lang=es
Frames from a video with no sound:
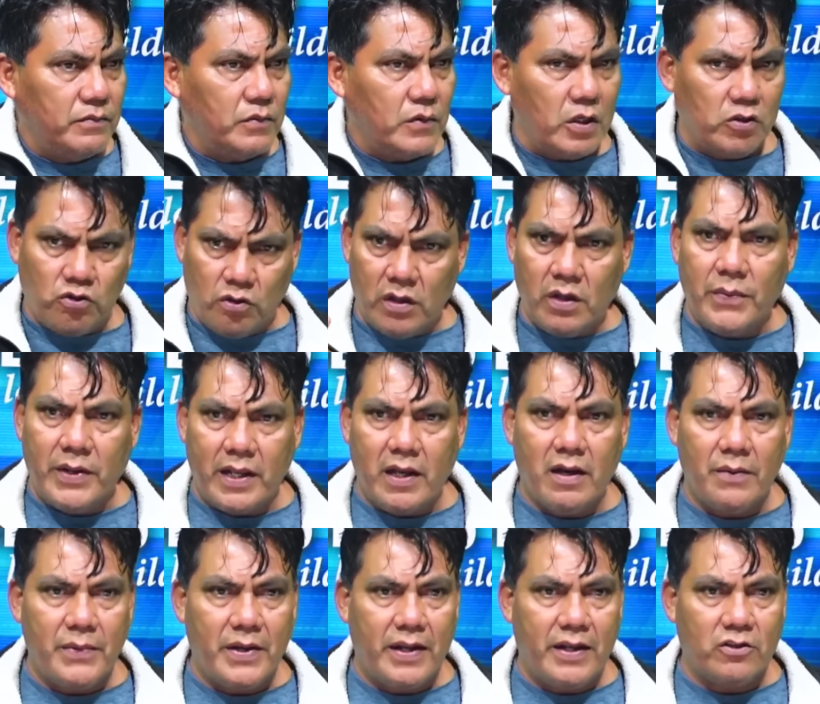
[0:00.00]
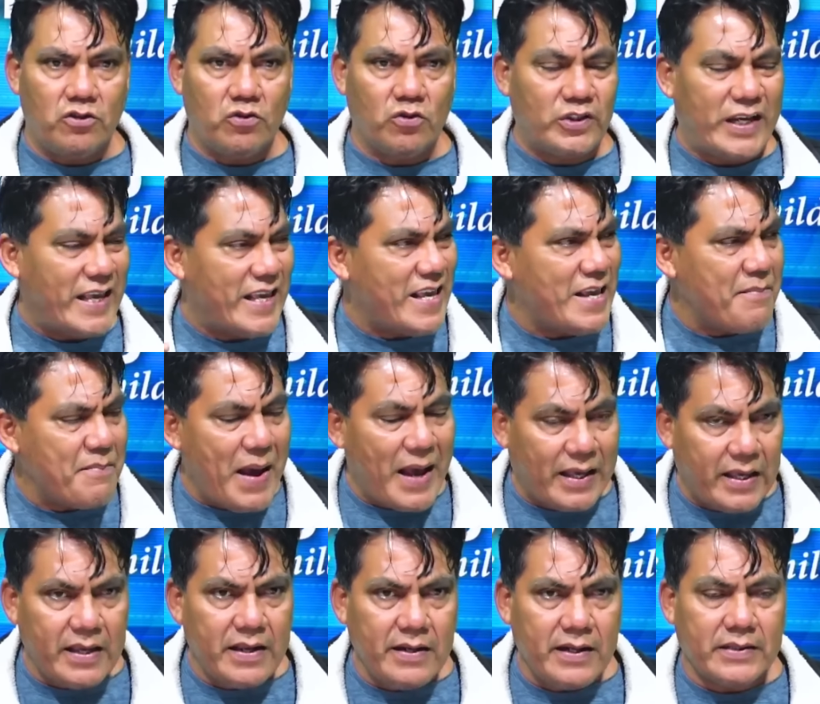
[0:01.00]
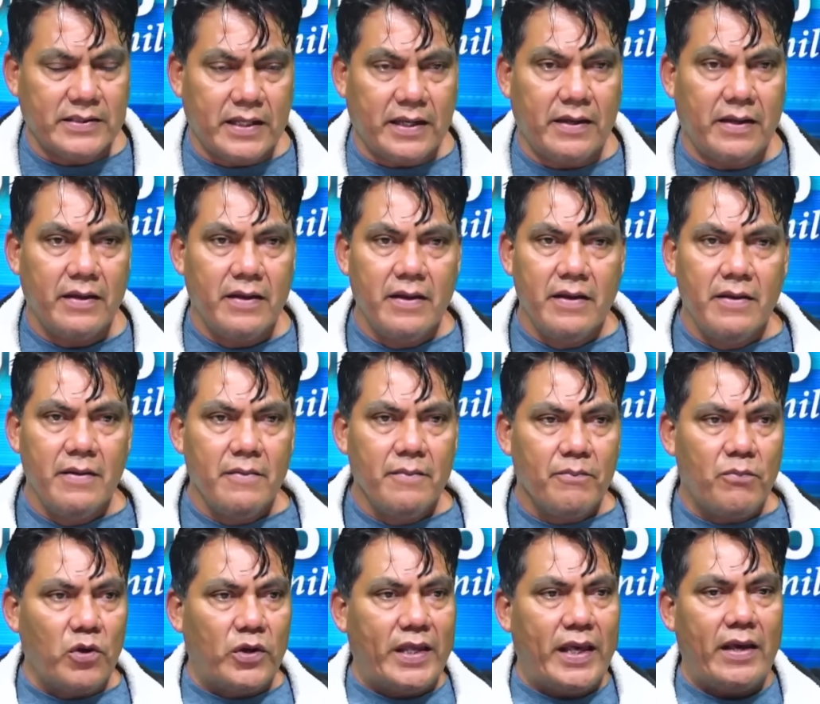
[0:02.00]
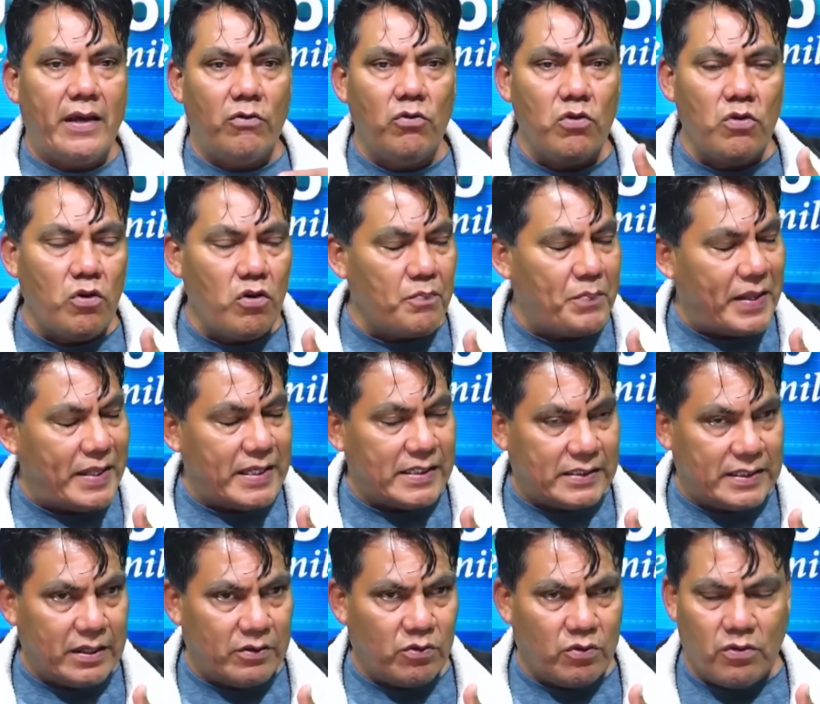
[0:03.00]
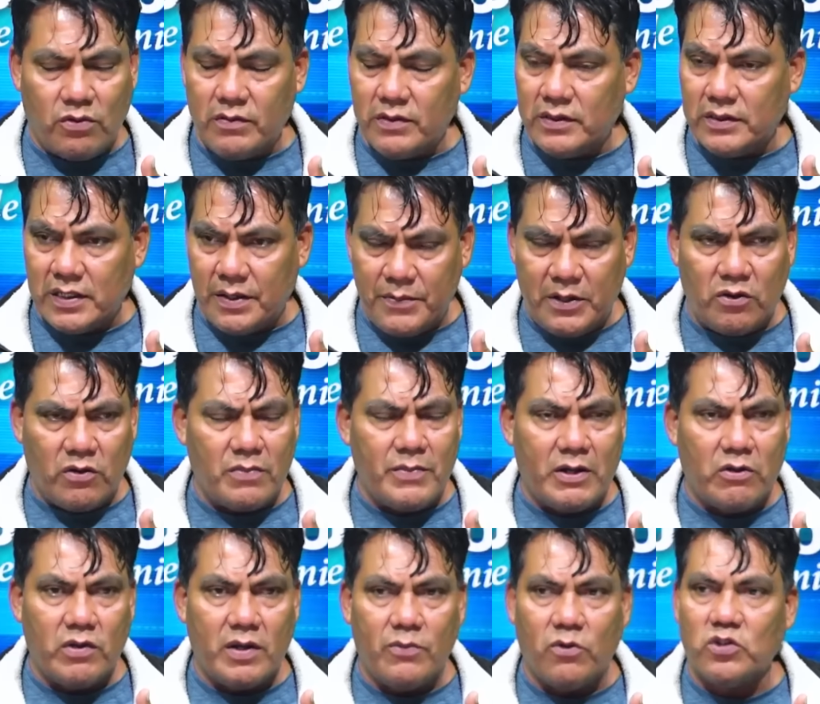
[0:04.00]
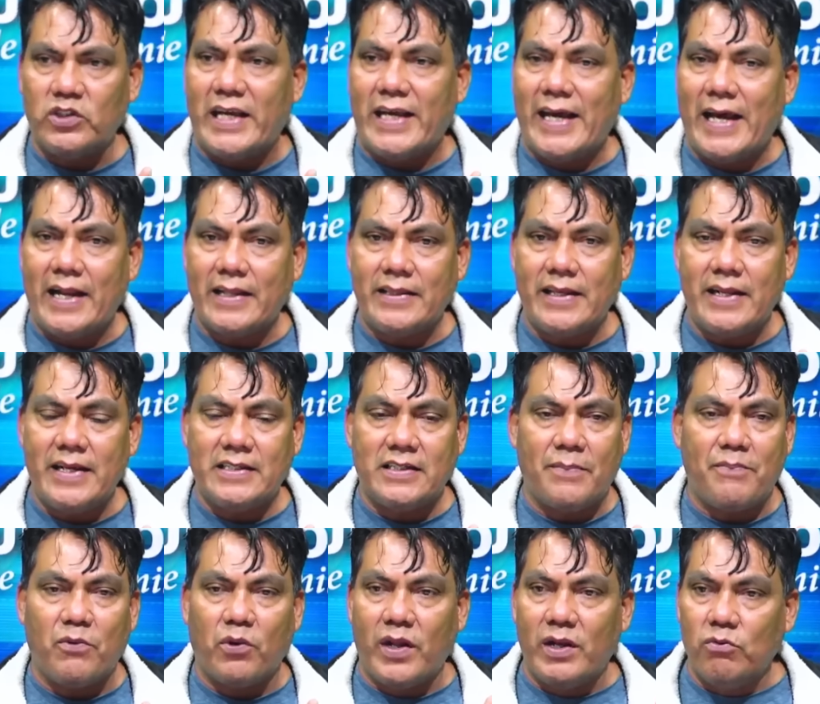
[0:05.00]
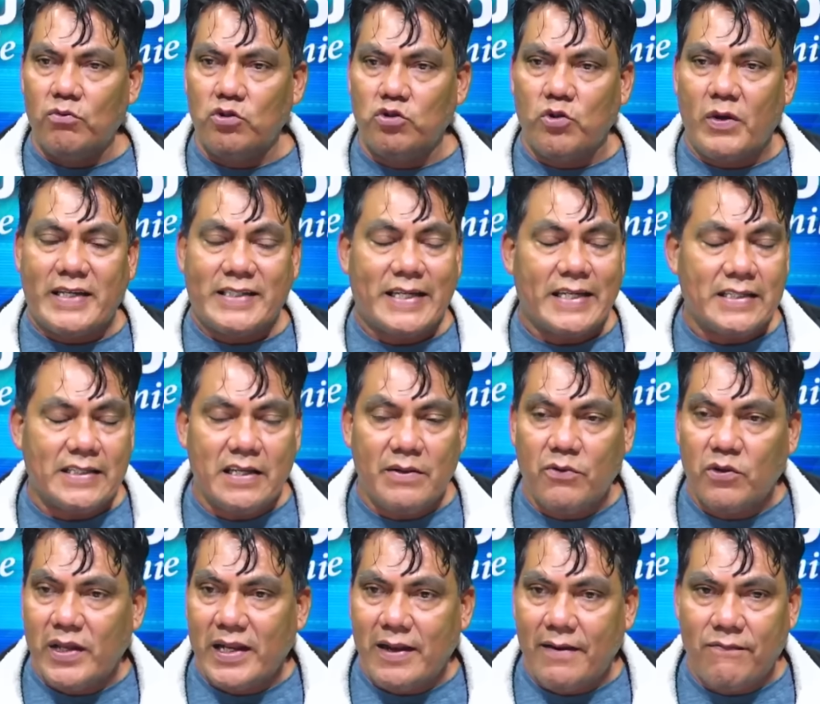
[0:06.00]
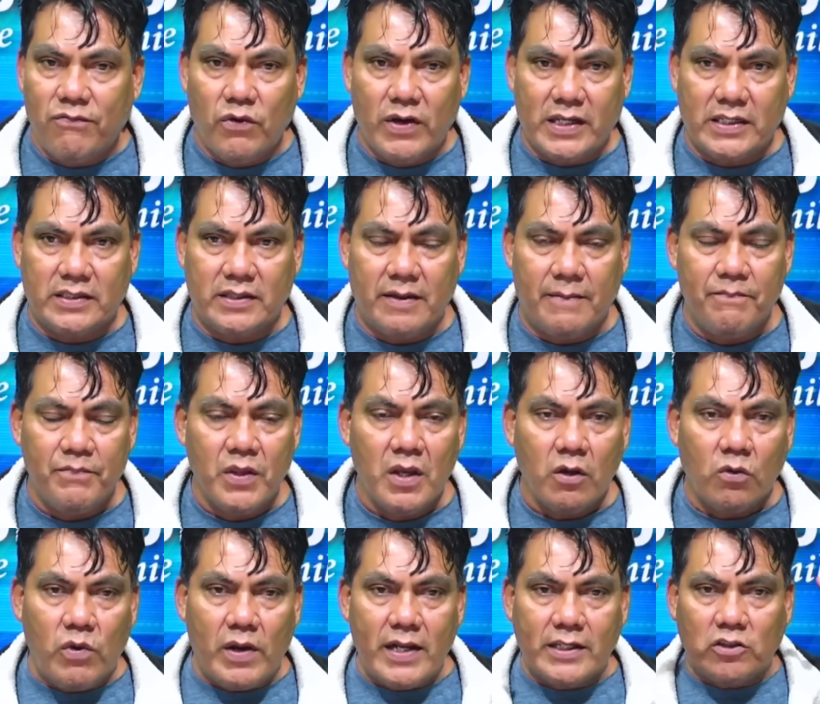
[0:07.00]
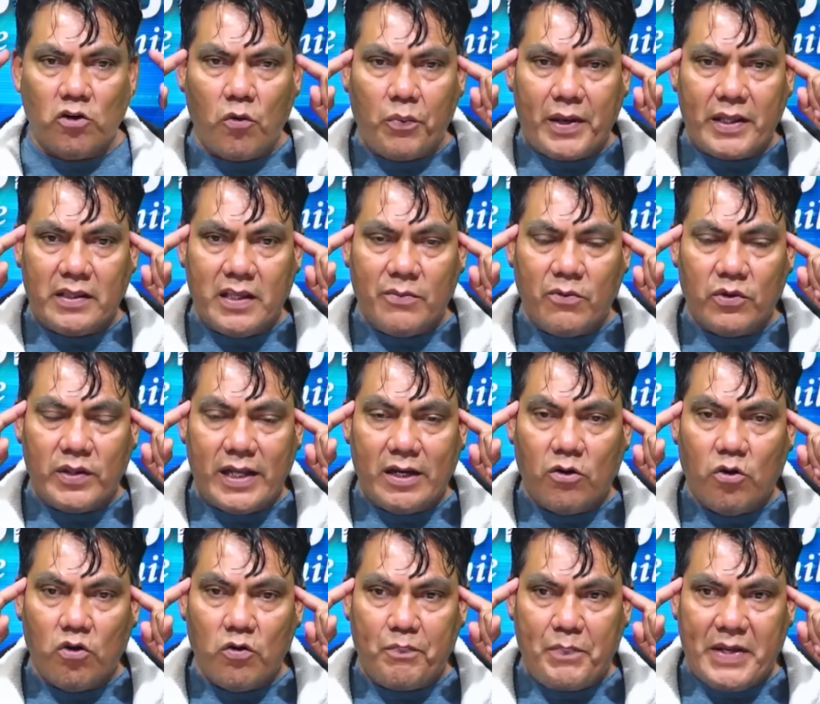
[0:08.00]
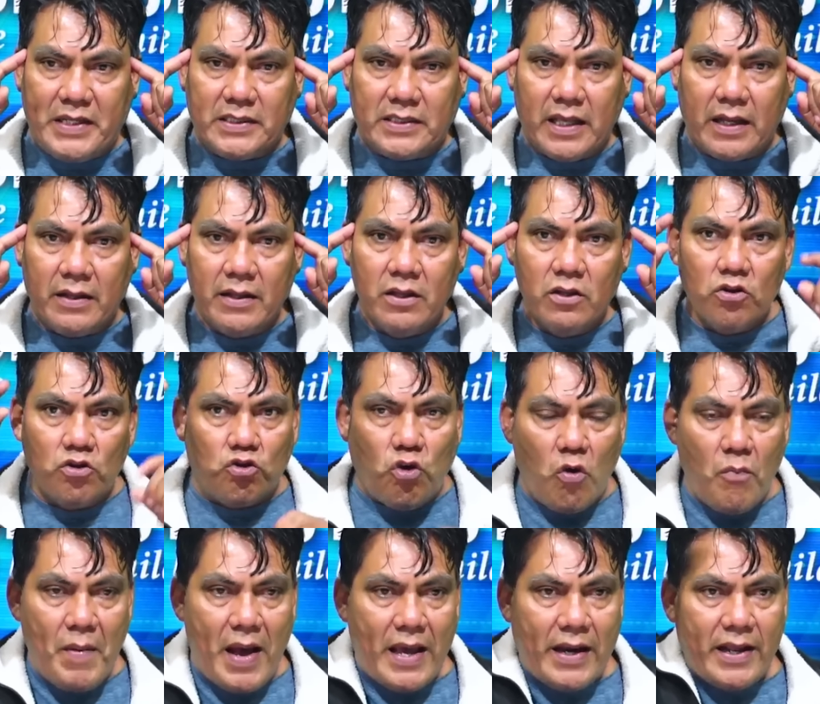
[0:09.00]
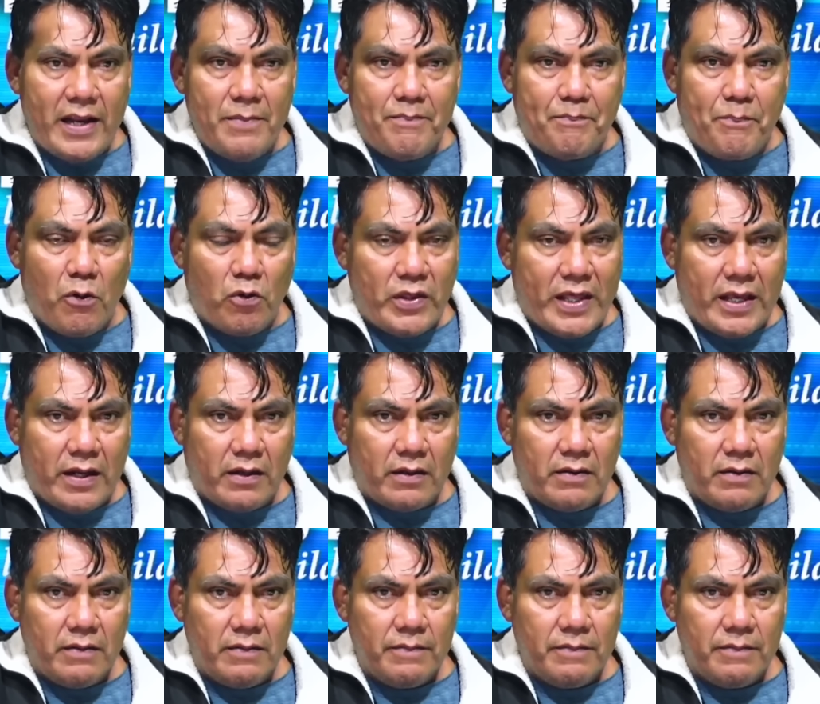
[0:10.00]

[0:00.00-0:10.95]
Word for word: Eso deberían haber hecho. O sea, imagínense, porque un golpe de Estado, Ramiro hermano de vos, se caracteriza por el uso excesivo de la fuerza. ¿Cuál es el objetivo del golpista? Tomar el poder,